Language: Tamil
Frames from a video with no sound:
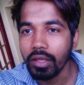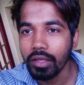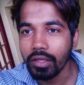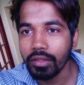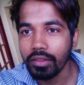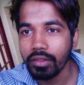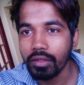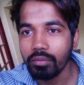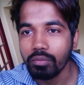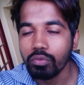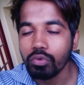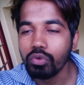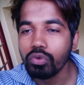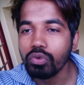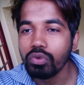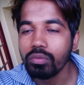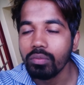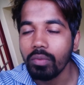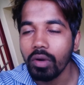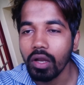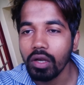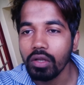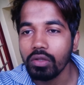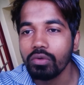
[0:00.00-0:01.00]
இந்த மூணு
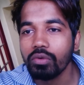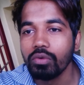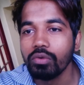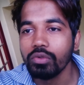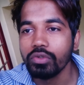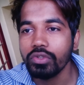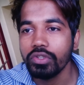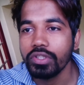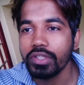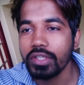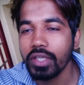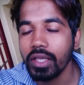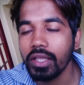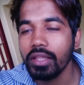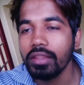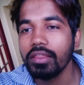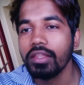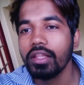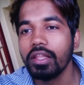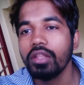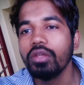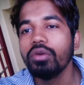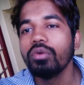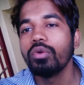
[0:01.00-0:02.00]
மாலிகுலும்
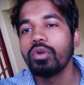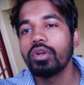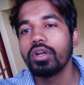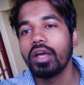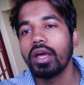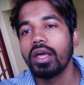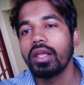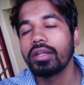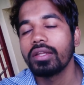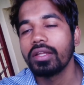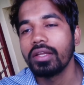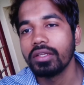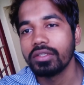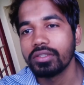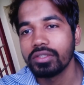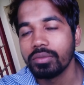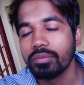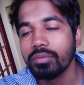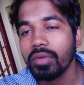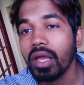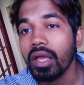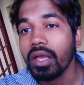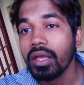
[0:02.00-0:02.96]
சேர்ந்தது ஒரு ஆர்கனிசம்